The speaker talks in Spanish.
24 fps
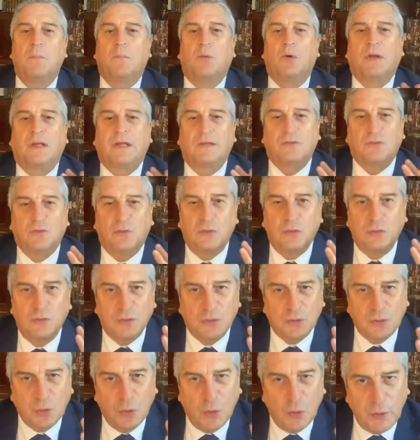porque son
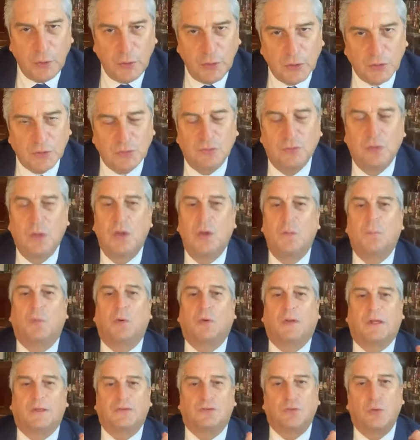notorios,
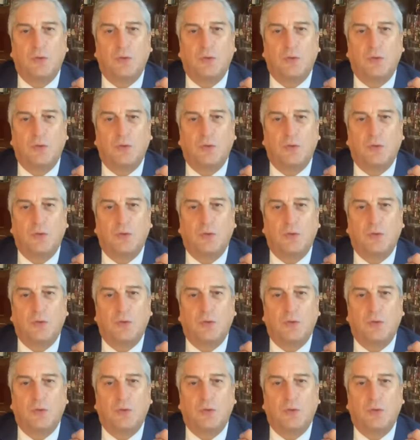porque